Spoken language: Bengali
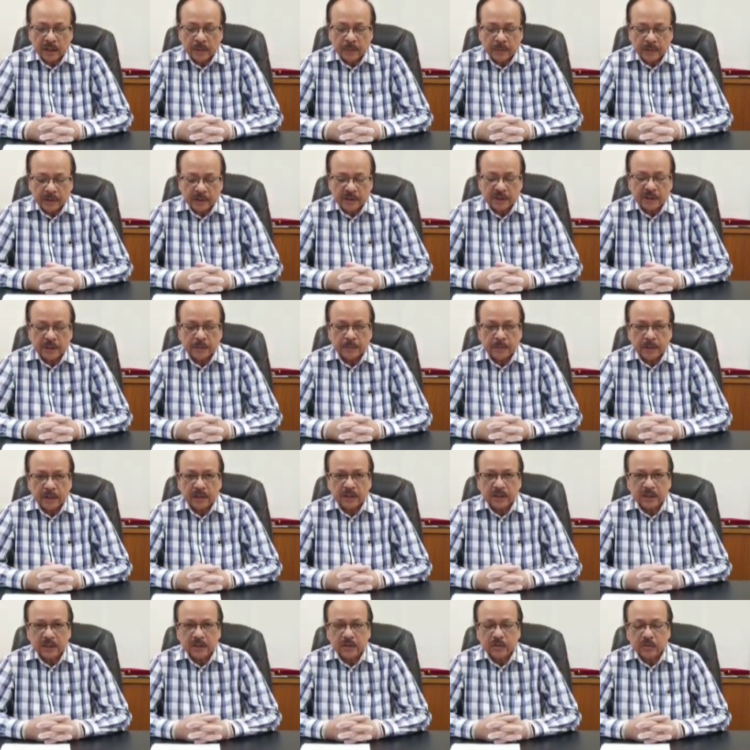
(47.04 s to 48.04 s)
ইমার্জিং
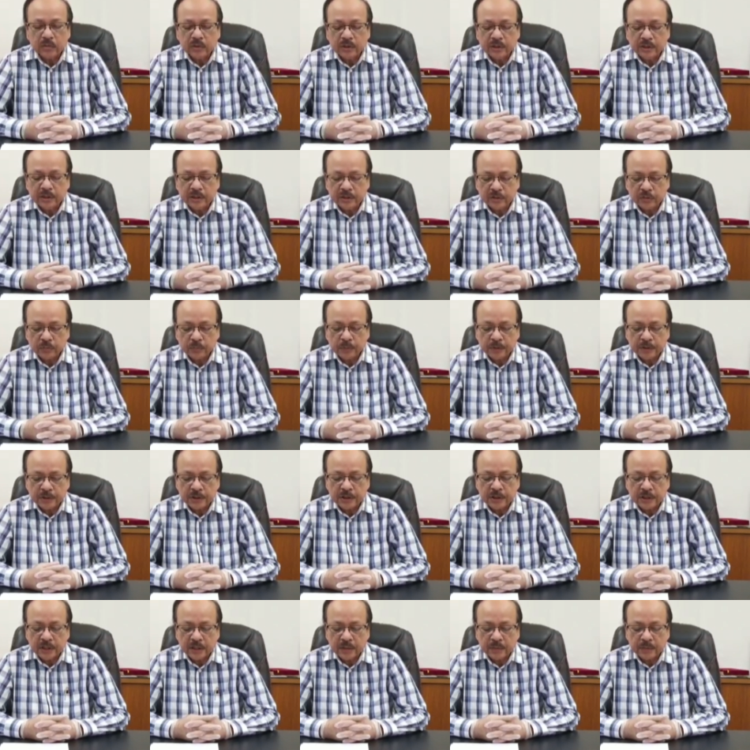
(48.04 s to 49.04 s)
মার্কেটগুলিতে
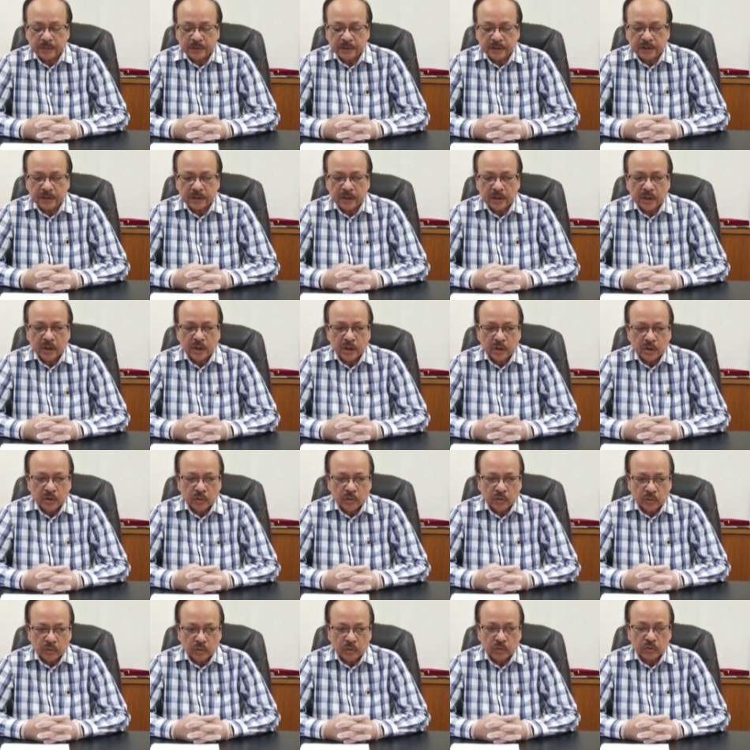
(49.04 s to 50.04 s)
স্পেশালি আমাদের
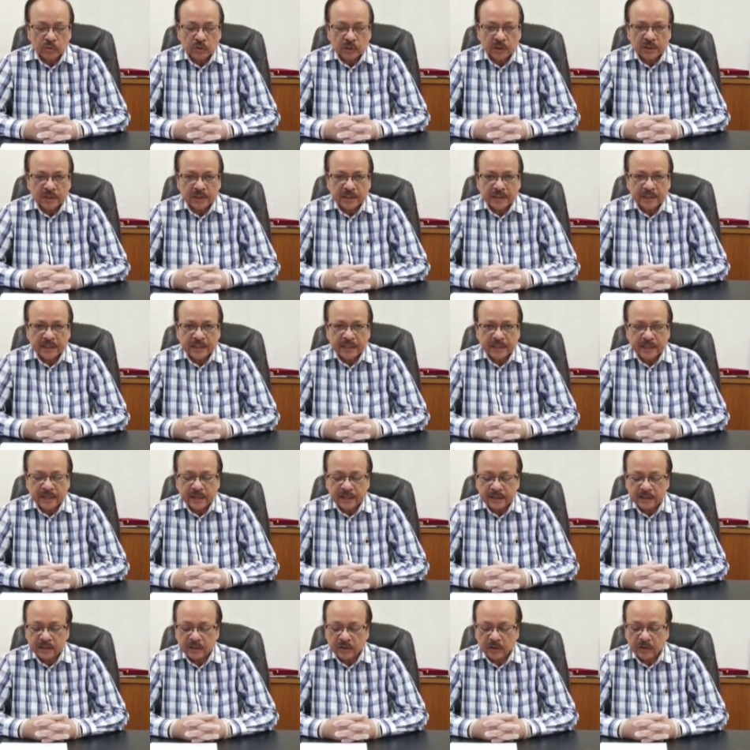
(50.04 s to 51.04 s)
গ্রোথটা
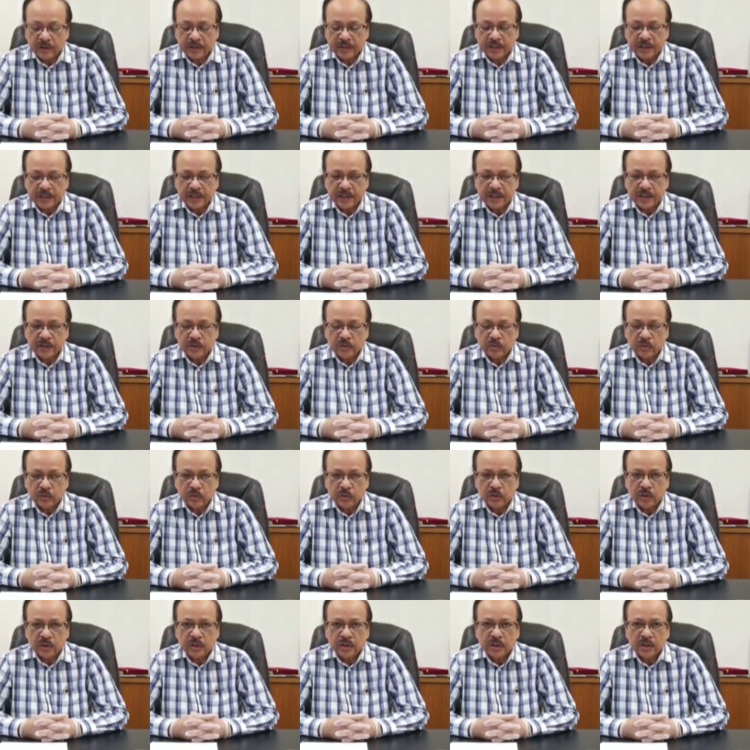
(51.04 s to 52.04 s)
টিকিয়ে রাখতে হয় ক্রেডিট
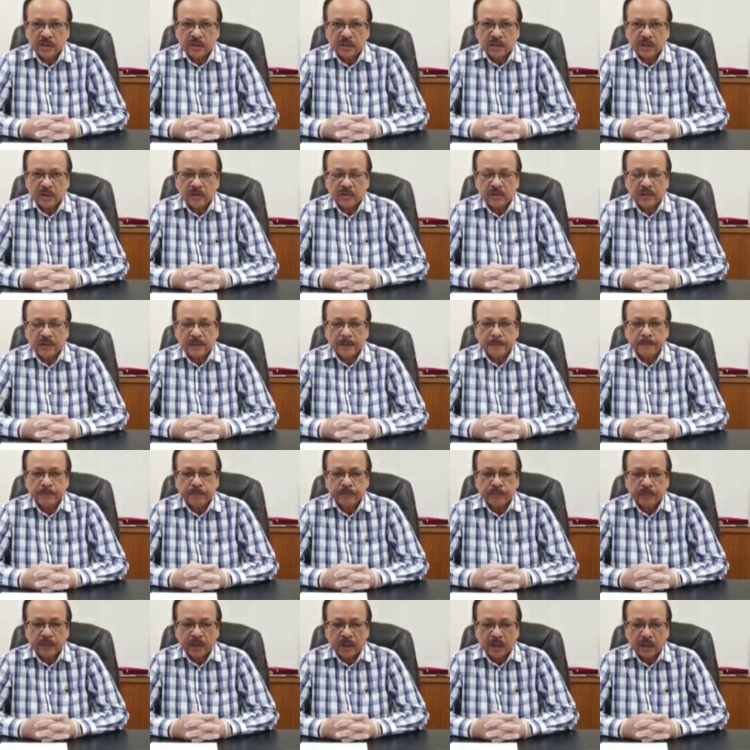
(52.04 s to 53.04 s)
গ্রোথ তাহলে
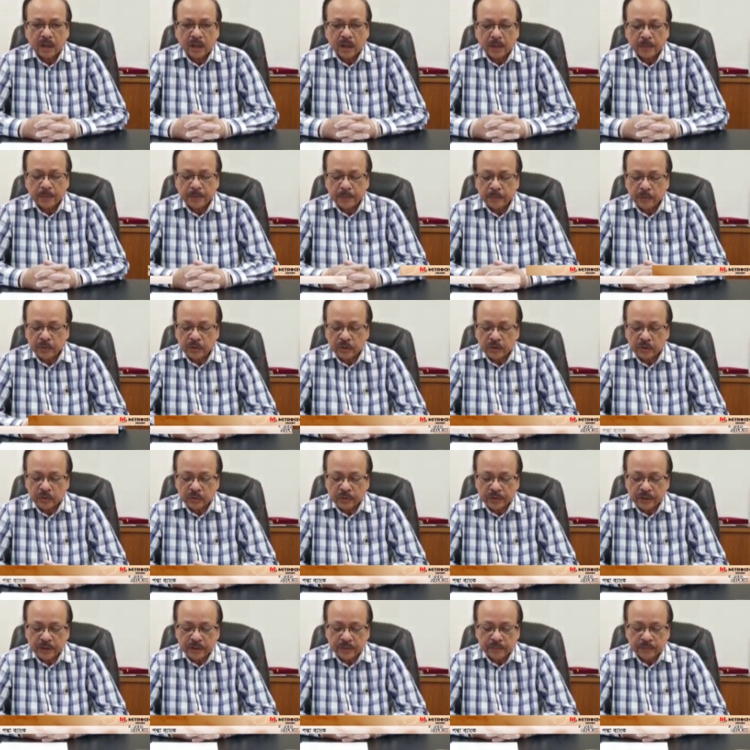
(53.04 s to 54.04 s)
আমি মনে
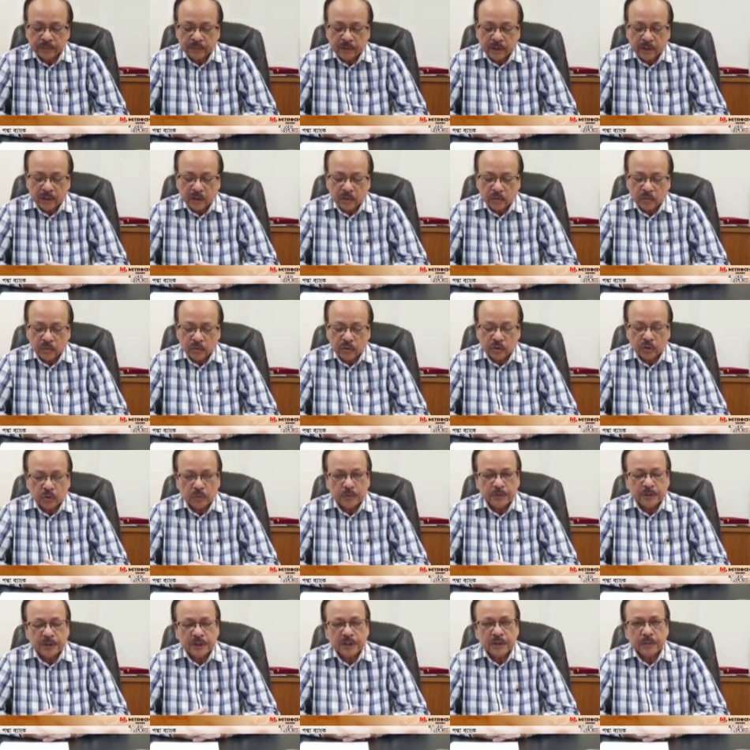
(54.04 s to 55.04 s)
করি
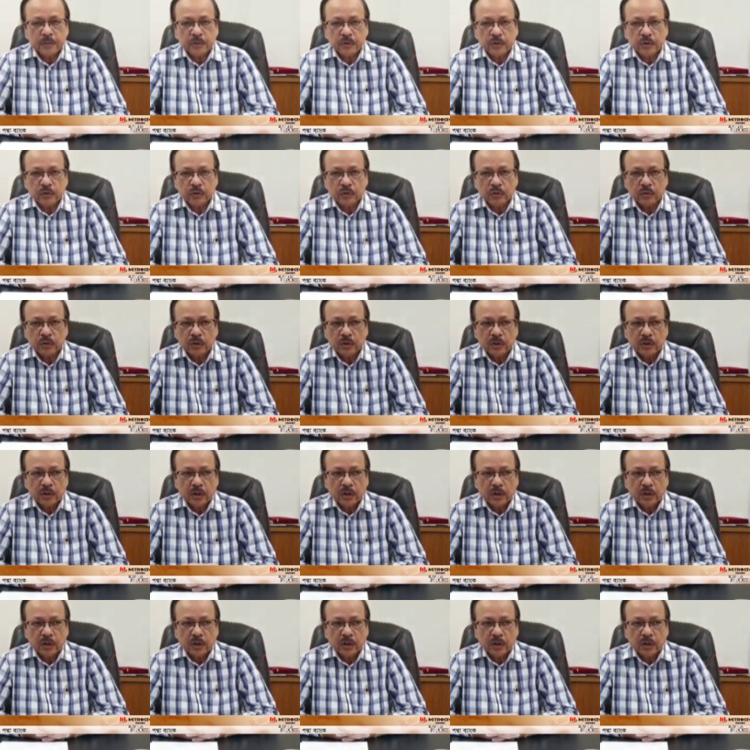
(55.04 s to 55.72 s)
উন্নত বিশ্বের মতো